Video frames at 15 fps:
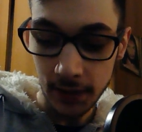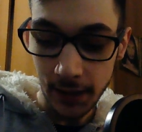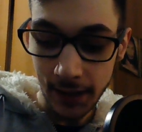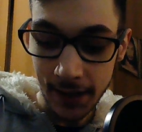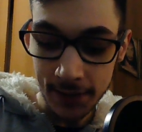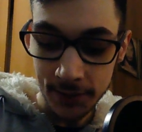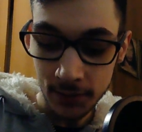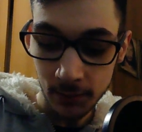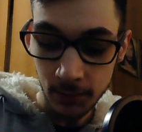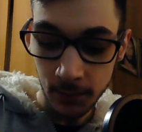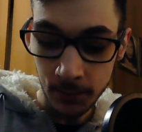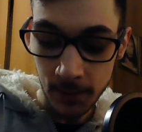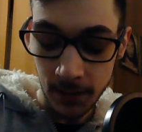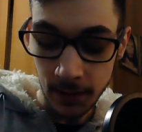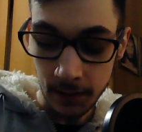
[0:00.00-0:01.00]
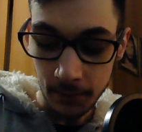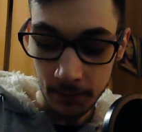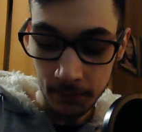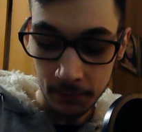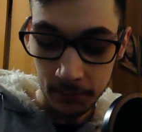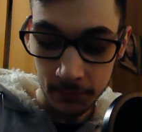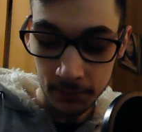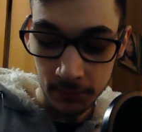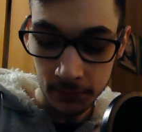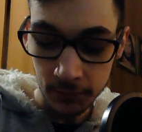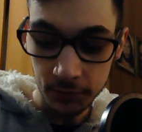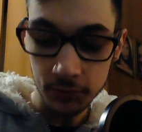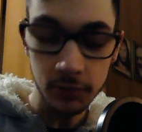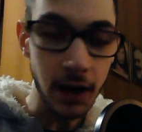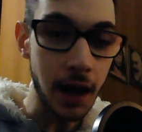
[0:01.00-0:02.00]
Il resto per me non